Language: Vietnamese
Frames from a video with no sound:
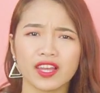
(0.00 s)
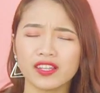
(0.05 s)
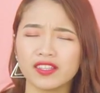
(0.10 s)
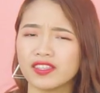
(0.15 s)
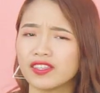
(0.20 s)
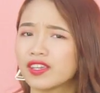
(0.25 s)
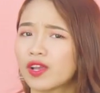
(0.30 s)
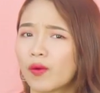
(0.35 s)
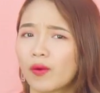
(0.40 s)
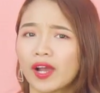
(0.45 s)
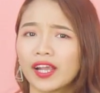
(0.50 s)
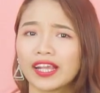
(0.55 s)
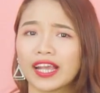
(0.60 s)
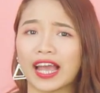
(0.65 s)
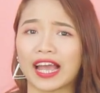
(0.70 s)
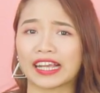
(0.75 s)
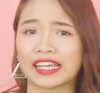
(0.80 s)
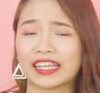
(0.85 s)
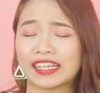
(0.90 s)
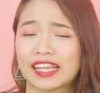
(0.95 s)
rất nhiều khách
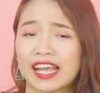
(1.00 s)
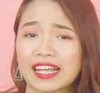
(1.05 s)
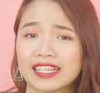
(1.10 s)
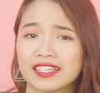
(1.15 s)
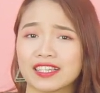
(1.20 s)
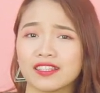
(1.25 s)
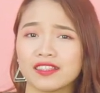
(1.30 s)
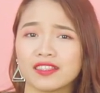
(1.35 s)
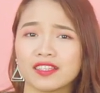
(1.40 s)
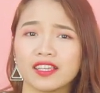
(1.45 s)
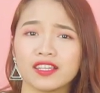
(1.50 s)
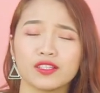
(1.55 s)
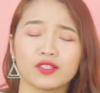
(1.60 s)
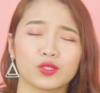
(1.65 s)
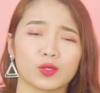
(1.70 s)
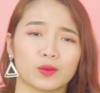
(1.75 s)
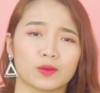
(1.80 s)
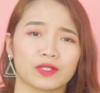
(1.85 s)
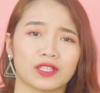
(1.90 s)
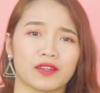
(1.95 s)
hàng hiện tại rất
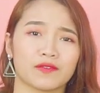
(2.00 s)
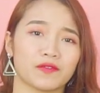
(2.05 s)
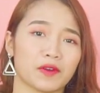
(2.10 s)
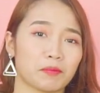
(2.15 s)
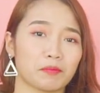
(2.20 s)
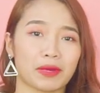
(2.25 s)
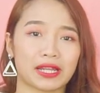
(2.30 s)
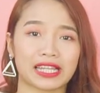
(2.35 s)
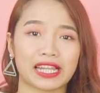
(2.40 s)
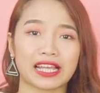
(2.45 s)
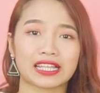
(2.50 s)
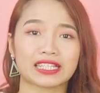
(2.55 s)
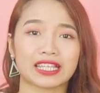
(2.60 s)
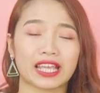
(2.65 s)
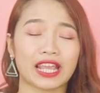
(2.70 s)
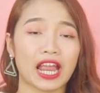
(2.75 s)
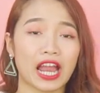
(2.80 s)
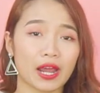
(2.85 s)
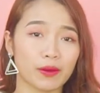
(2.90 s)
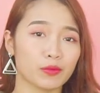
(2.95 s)
tin dùng sản phẩm mặt nạ
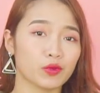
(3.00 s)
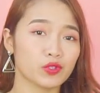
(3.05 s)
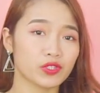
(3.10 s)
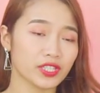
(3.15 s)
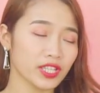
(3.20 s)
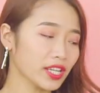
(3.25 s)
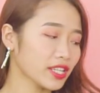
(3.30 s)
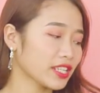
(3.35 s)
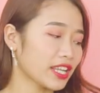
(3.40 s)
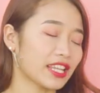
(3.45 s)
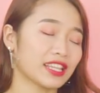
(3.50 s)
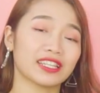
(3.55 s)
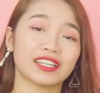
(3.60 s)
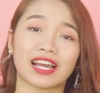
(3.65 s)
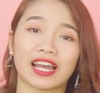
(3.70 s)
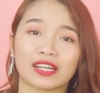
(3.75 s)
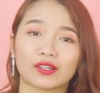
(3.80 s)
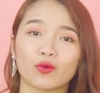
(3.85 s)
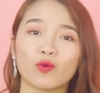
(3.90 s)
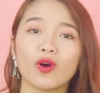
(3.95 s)
giấy Amusic đến
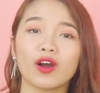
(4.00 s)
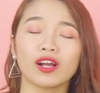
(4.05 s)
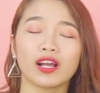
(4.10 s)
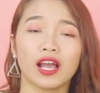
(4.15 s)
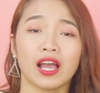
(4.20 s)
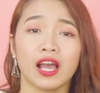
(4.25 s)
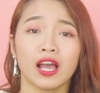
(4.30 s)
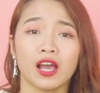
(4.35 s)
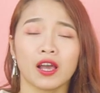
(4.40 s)
từ Hàn Quốc,